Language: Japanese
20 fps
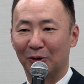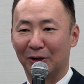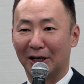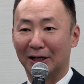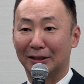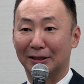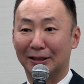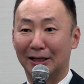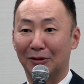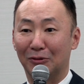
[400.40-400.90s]
お
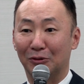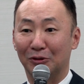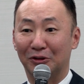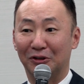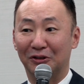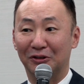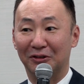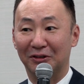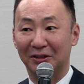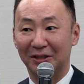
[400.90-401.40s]
客さんを
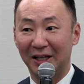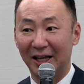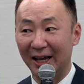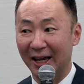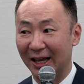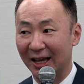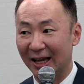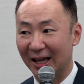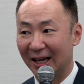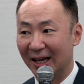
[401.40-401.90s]
釣っ
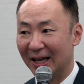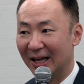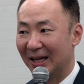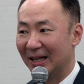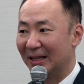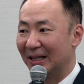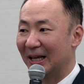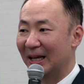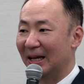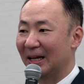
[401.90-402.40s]
て
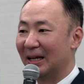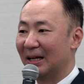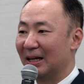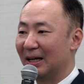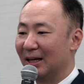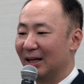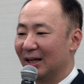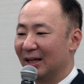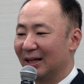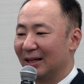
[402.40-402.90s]
で
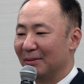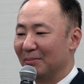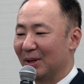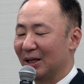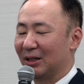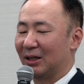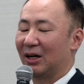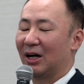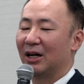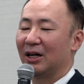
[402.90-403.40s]
ま
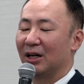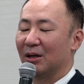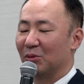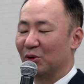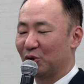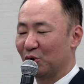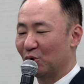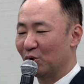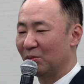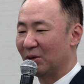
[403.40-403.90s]
あ、彼ら
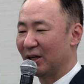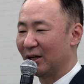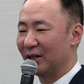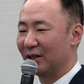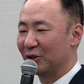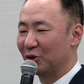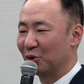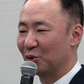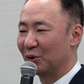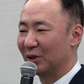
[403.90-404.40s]
も商売な
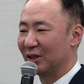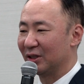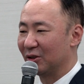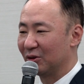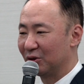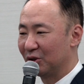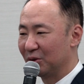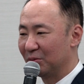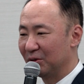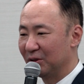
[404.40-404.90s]
んでしょうがないです
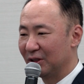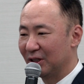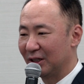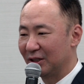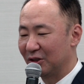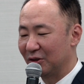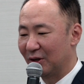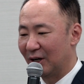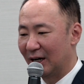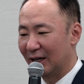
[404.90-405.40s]
よ自分た
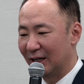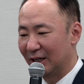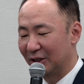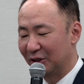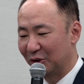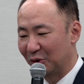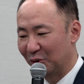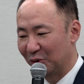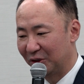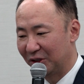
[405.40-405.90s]
ちの
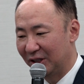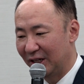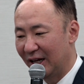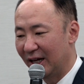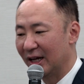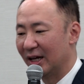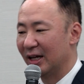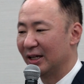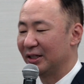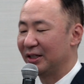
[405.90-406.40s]
話をし
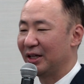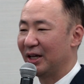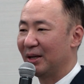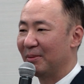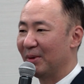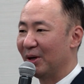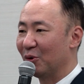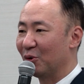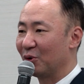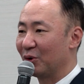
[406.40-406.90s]
て
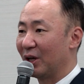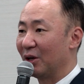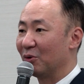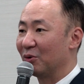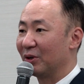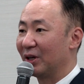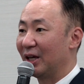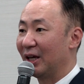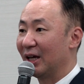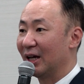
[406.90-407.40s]
生命保険
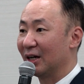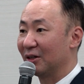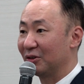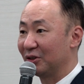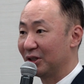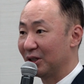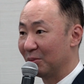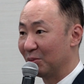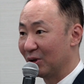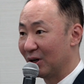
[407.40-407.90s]
を契約
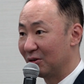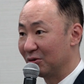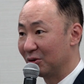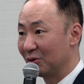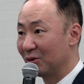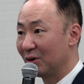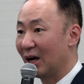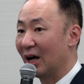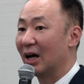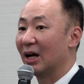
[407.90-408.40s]
してもらう
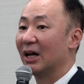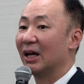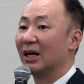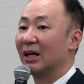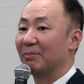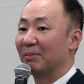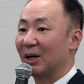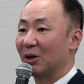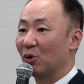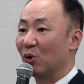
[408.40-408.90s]
とか、
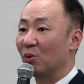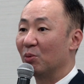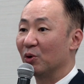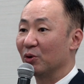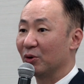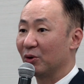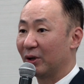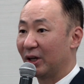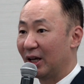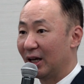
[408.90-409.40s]
まあ、顧
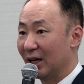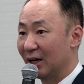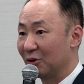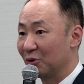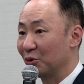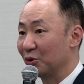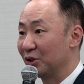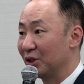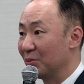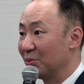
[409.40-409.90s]
問の契
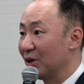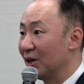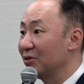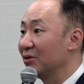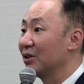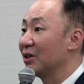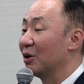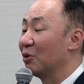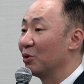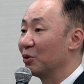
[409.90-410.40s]
約をしてもらうっ
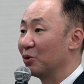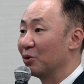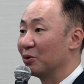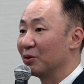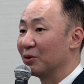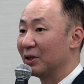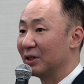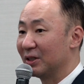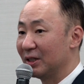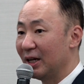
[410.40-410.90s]
ていうのはほとん
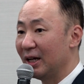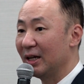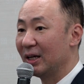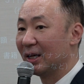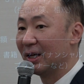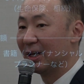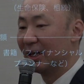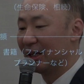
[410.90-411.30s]
どですね